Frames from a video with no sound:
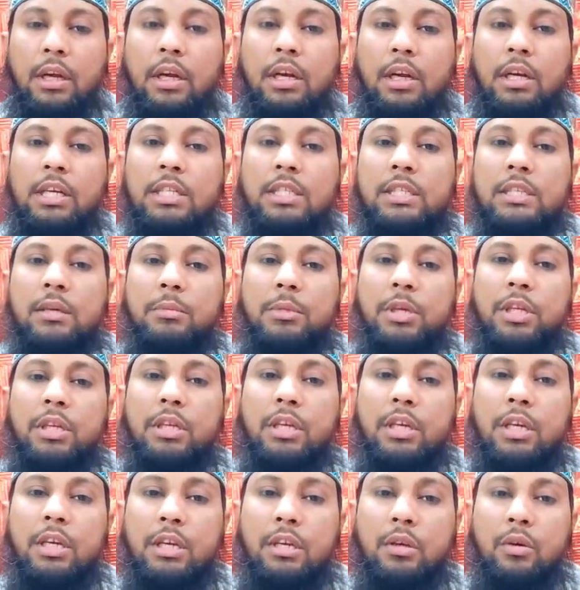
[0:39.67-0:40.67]
अगर
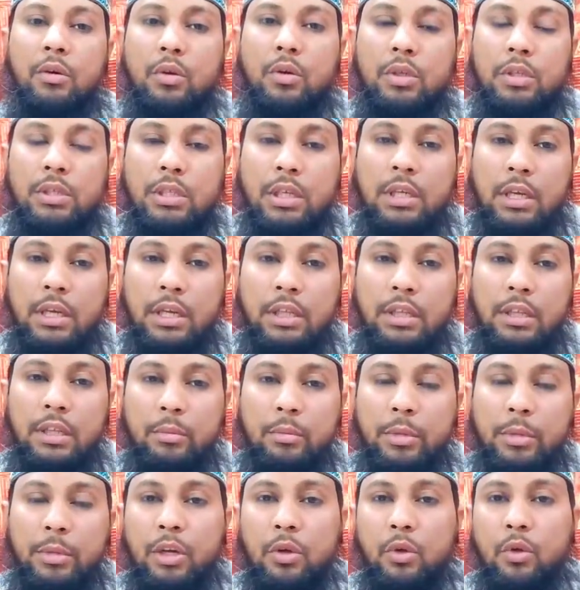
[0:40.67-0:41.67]
ज़मीन के और सर के
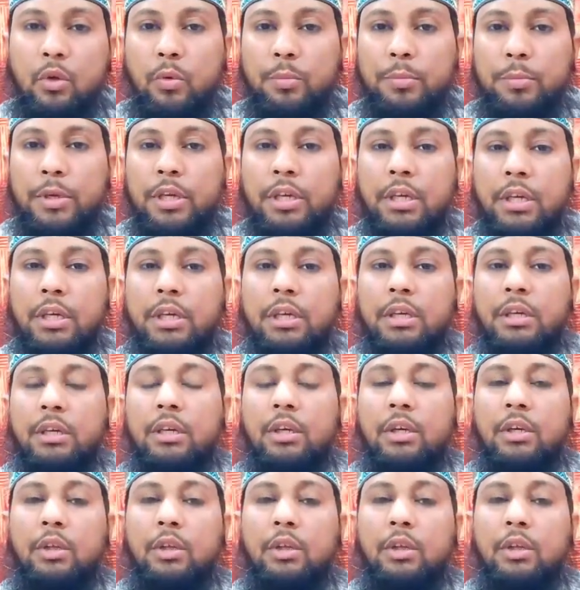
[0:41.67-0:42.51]
दरमियान टोपी है